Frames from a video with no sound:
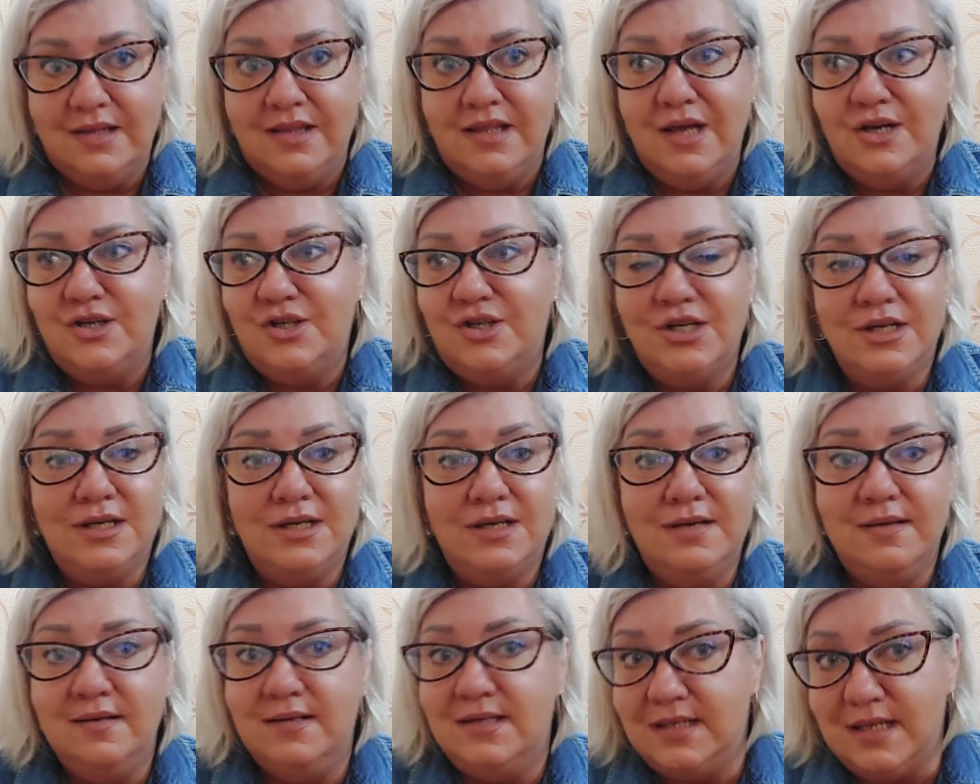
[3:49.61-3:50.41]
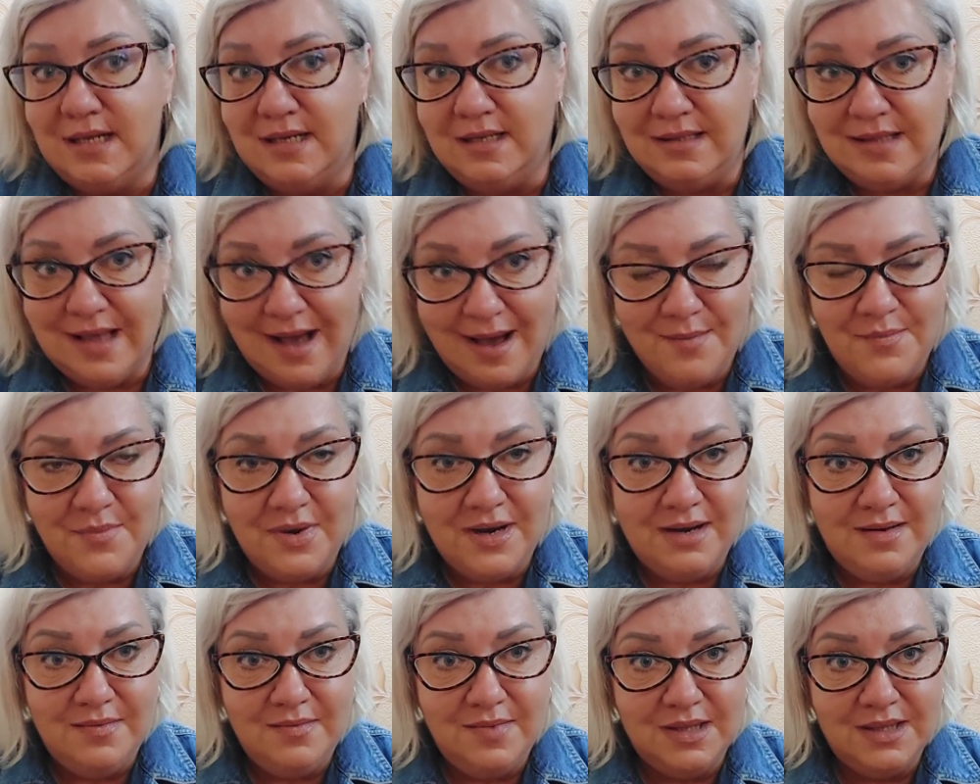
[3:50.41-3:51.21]
даже если
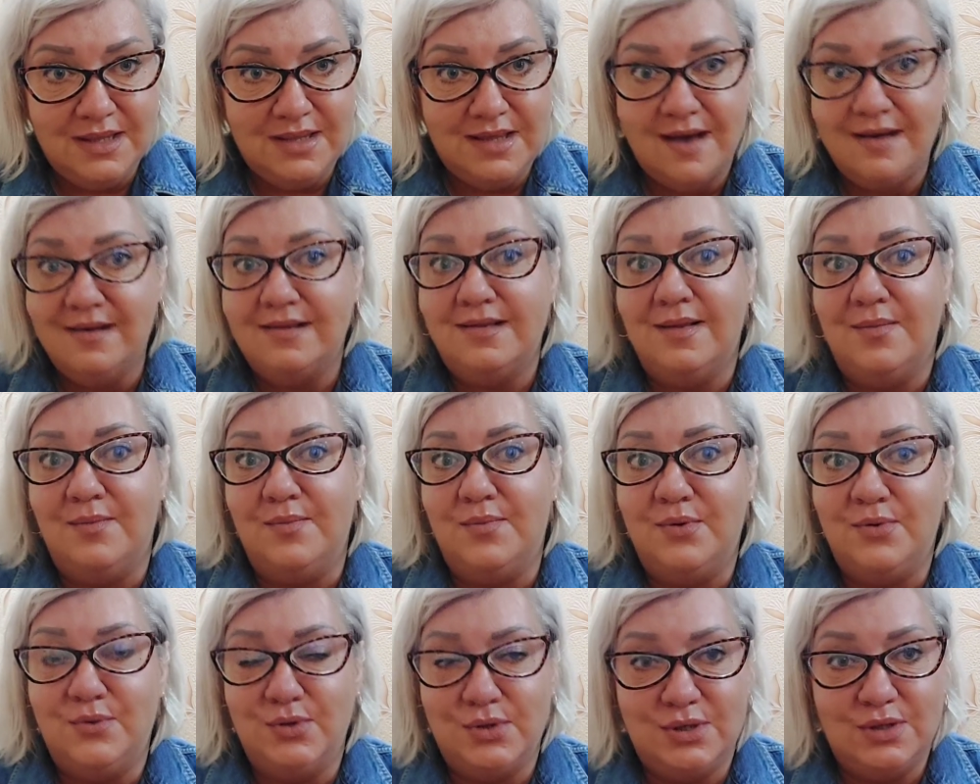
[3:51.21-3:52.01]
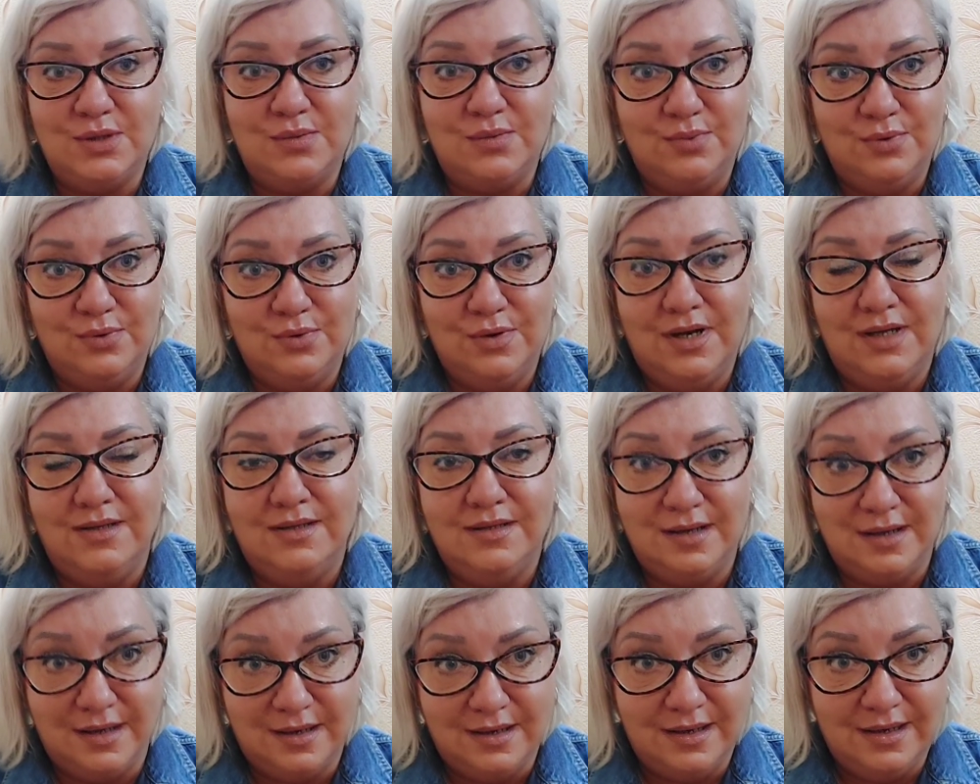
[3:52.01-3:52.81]
там элементарно просто
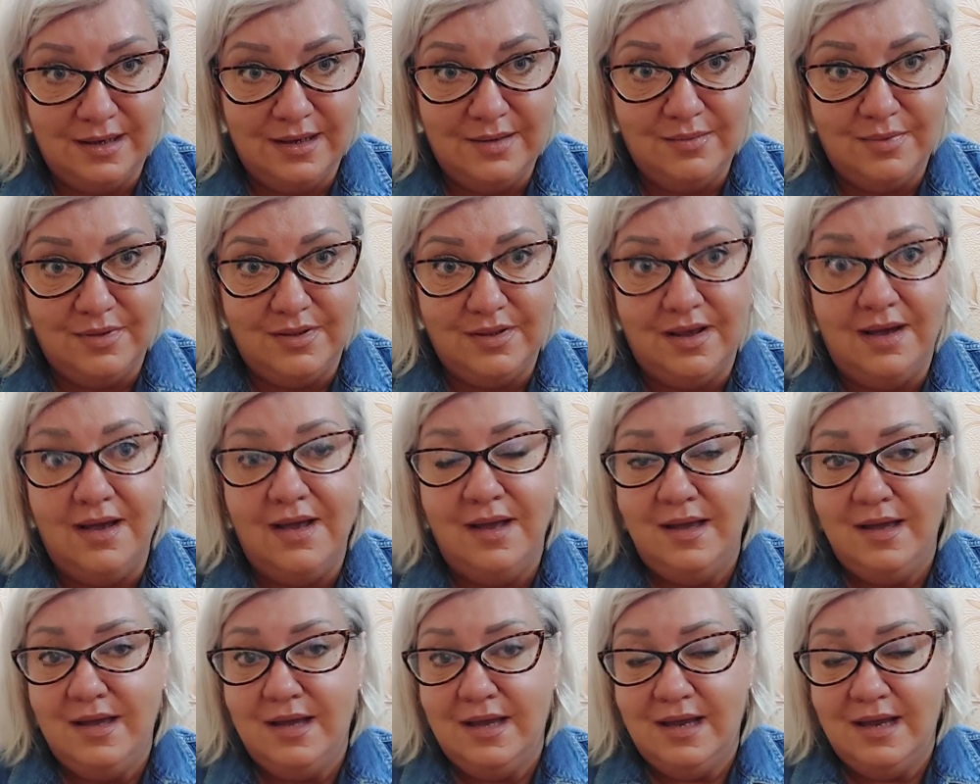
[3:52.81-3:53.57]
буханка хлеба, да,